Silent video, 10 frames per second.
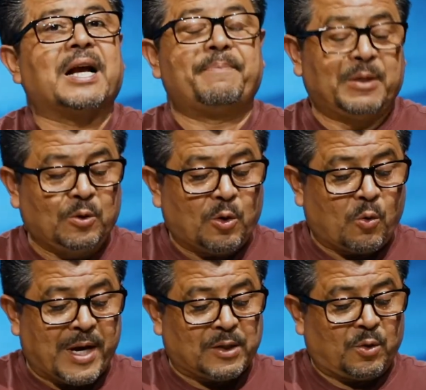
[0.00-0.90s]
capítulo
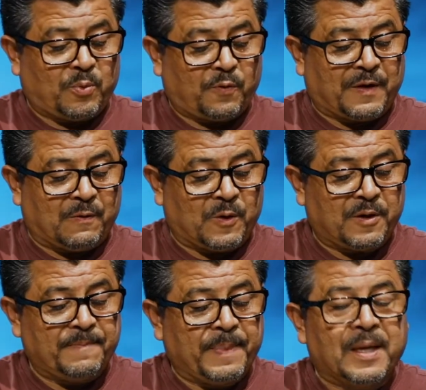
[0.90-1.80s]
4, por favor,